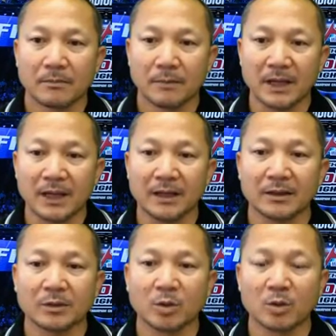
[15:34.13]
มี
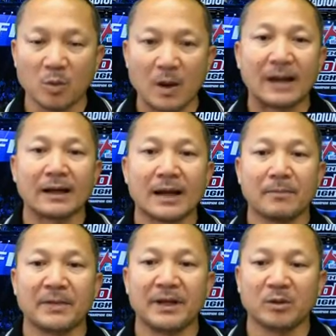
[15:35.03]
ทุกวันครับ
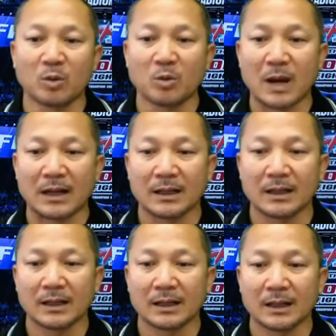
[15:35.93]
มีทุกวัน
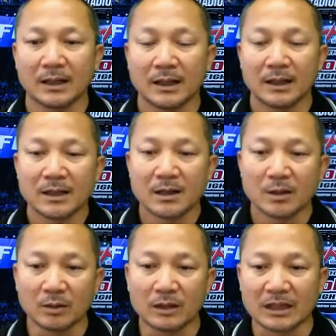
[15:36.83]
คุ
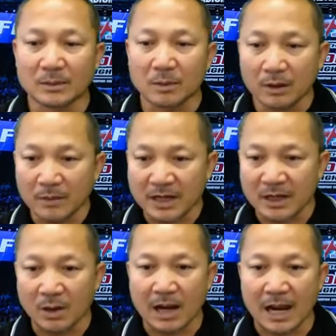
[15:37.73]
ณทัตพลไม่ใช่หน
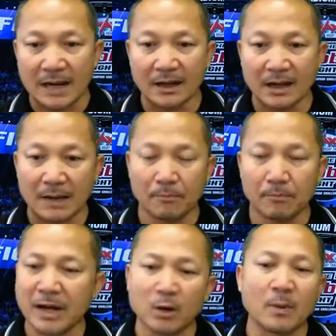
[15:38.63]
องคายหรอครับ
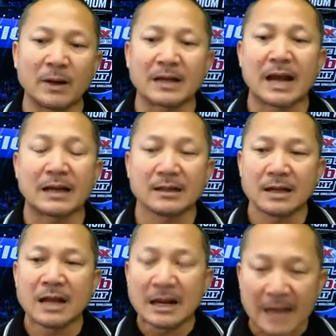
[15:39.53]
ไม่รู้เหมือนกัน
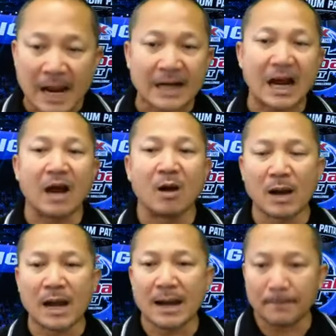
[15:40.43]
ได้ข่าว
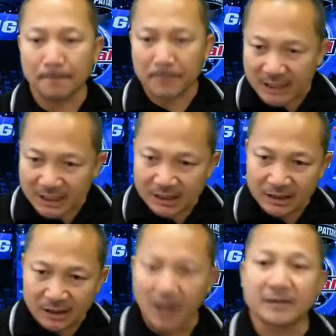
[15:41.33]
ว่า
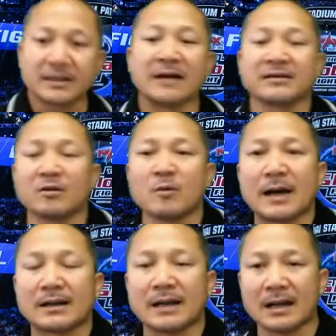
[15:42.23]
ต่อยต่างจังหวัด
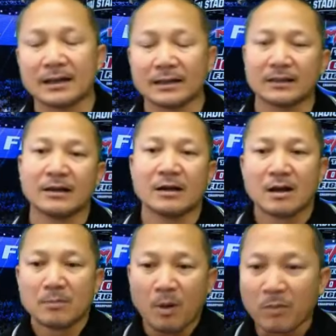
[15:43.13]
นะ
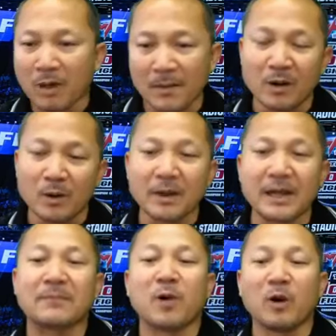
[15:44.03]
ผมก็ไม่รู้เห
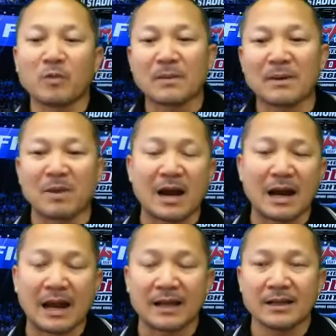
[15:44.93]
ตุผลว่าเป็นเพราะอะ
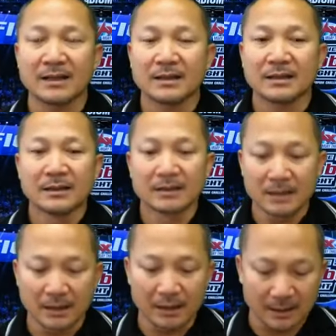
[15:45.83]
ไรคือ